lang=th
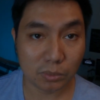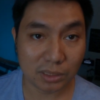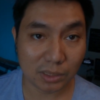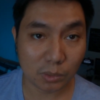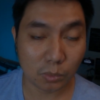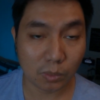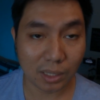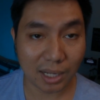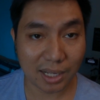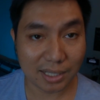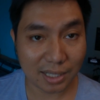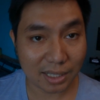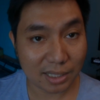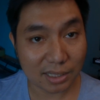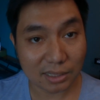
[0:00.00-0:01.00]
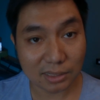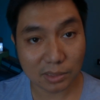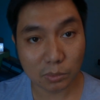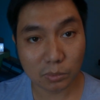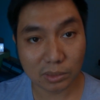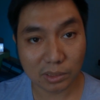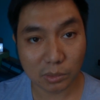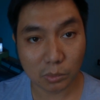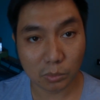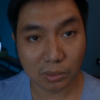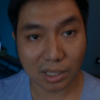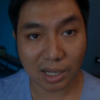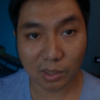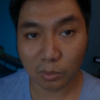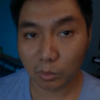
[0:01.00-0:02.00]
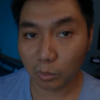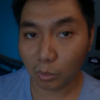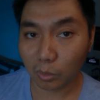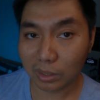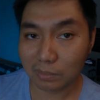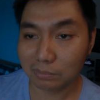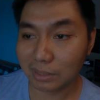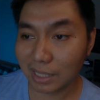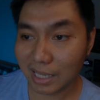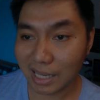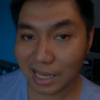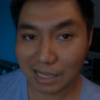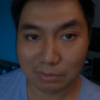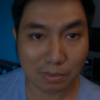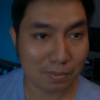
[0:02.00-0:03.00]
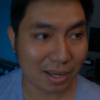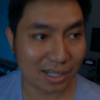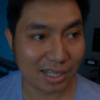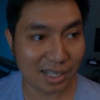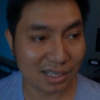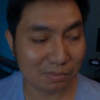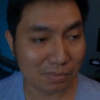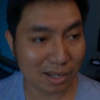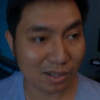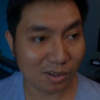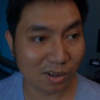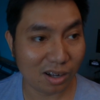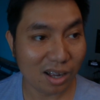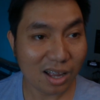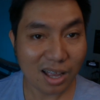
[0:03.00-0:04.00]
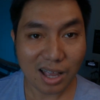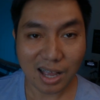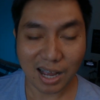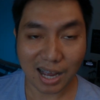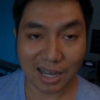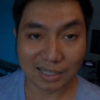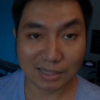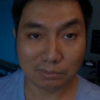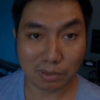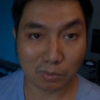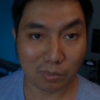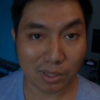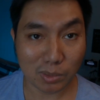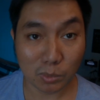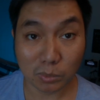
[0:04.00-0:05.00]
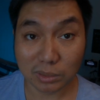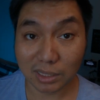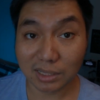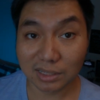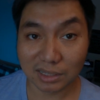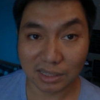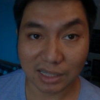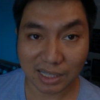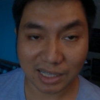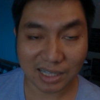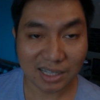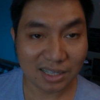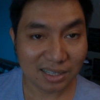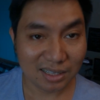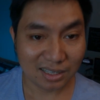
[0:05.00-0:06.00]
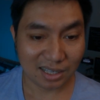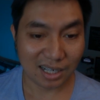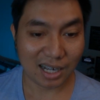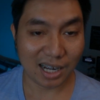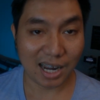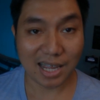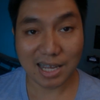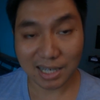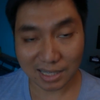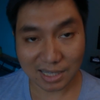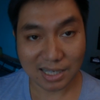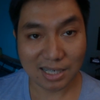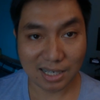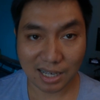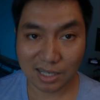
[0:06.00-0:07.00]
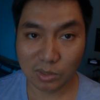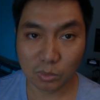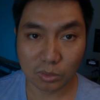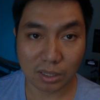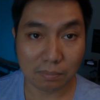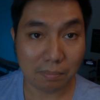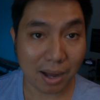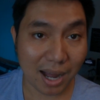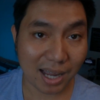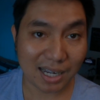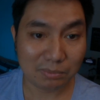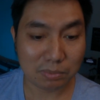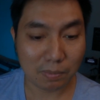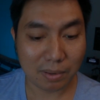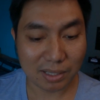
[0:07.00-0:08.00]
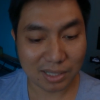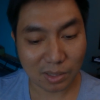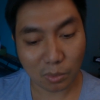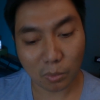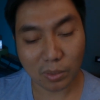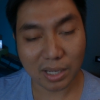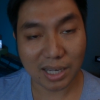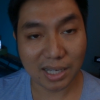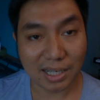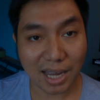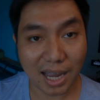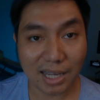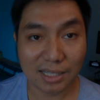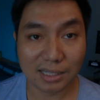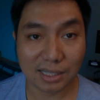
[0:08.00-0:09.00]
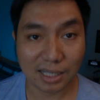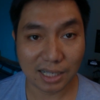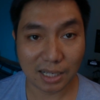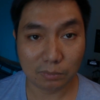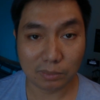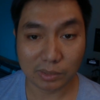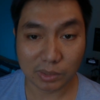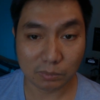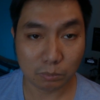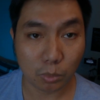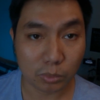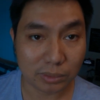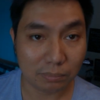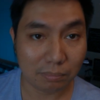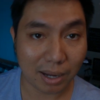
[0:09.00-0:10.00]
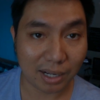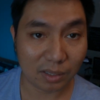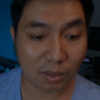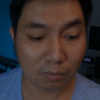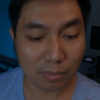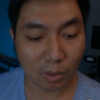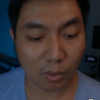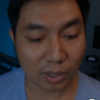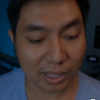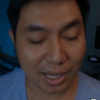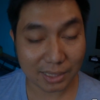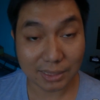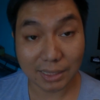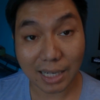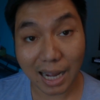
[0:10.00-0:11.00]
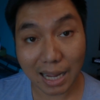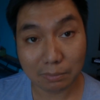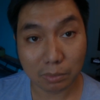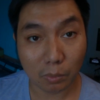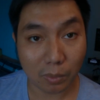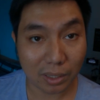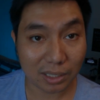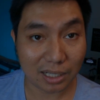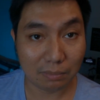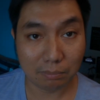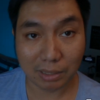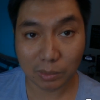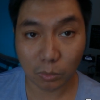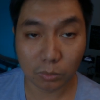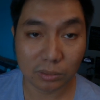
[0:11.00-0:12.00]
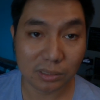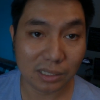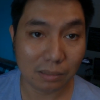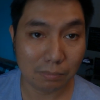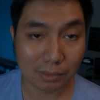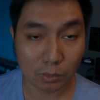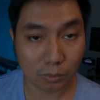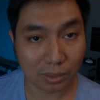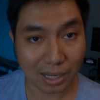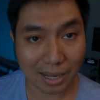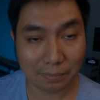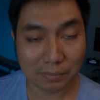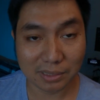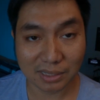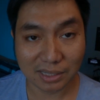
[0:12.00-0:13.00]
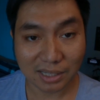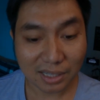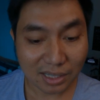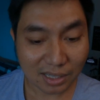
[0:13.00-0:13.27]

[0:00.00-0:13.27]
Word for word: ชิวๆอะไรอย่างเงี้ยเดินชิวๆนั่งโง่ๆริมทะเลอะไรประมาณนี้หรือไม่ก็อาจจะแบบว่าอยู่เฉยๆอะไรอย่างนี้นะอยู่กับบ้านอะไรประมาณนี้โอเคได้เลยนะครับแต่สมบุกสมบันก็ไม่ค่อยน่าจะได้เพราะว่ากลิ่นไม่ทนเหงื่อไม่ทนน้ำเลย